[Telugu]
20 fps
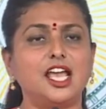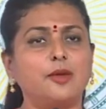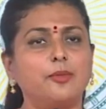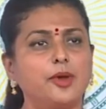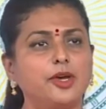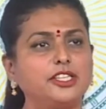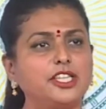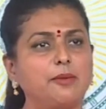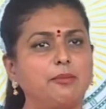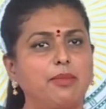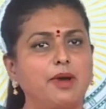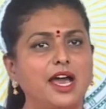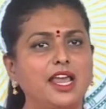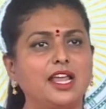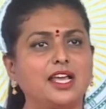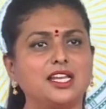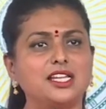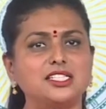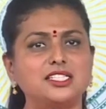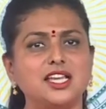లేకపోతే
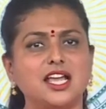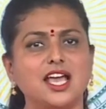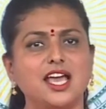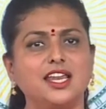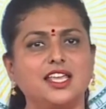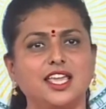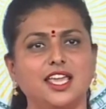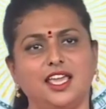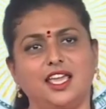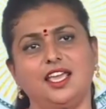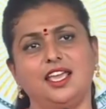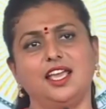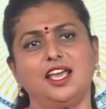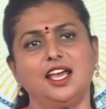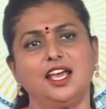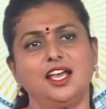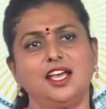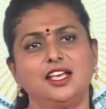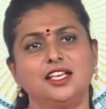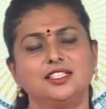బాలకృష్ణ గారికి
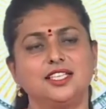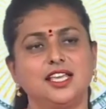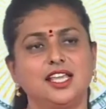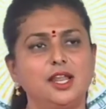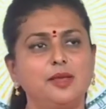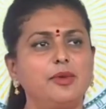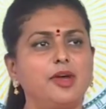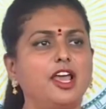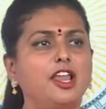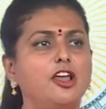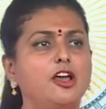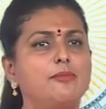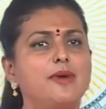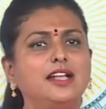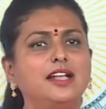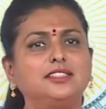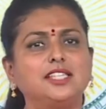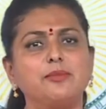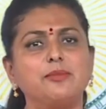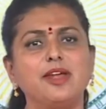సినిమాలో
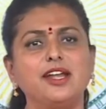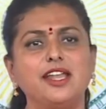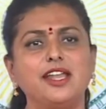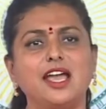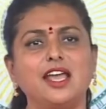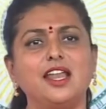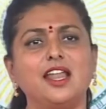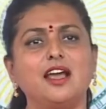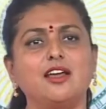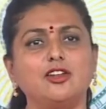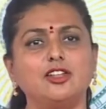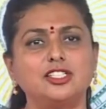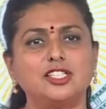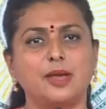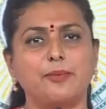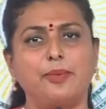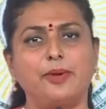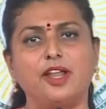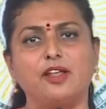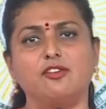మాత్రమే డైలాగులు
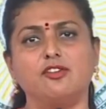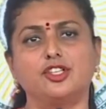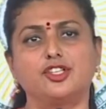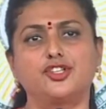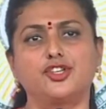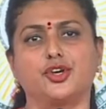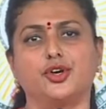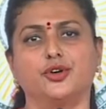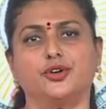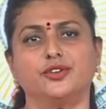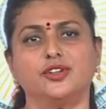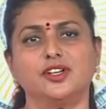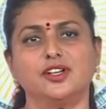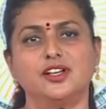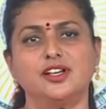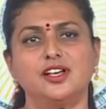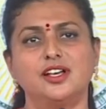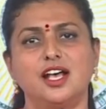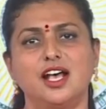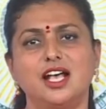చెప్పడం వచ్చు
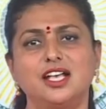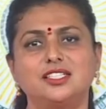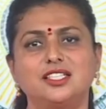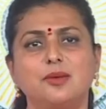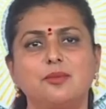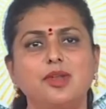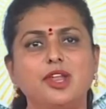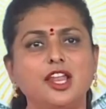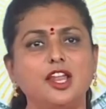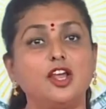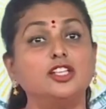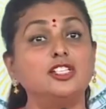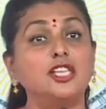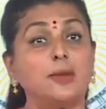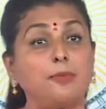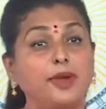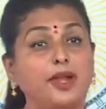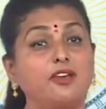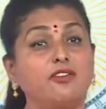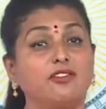అసెంబ్లీలో
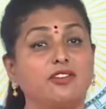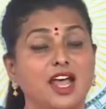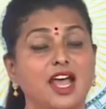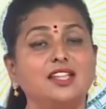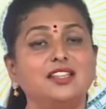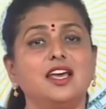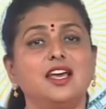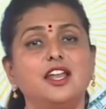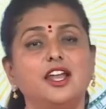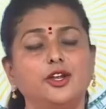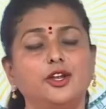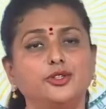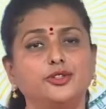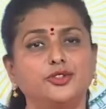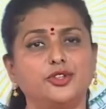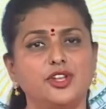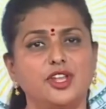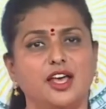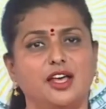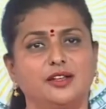చెప్పడం రాదా అని
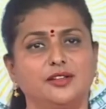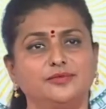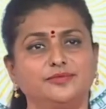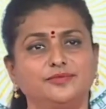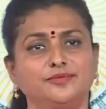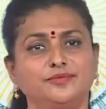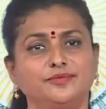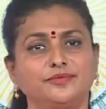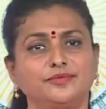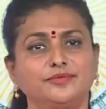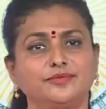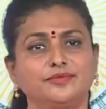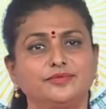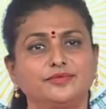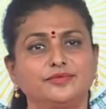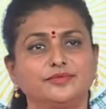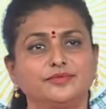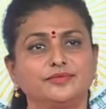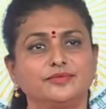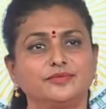అడుగుతున్నా
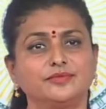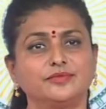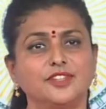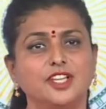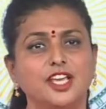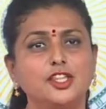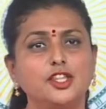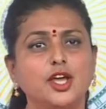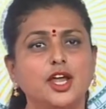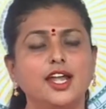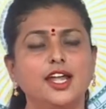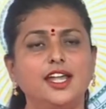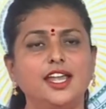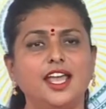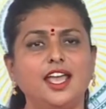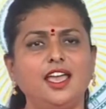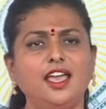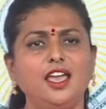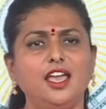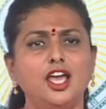
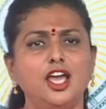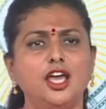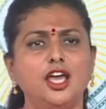ఎందుకంటే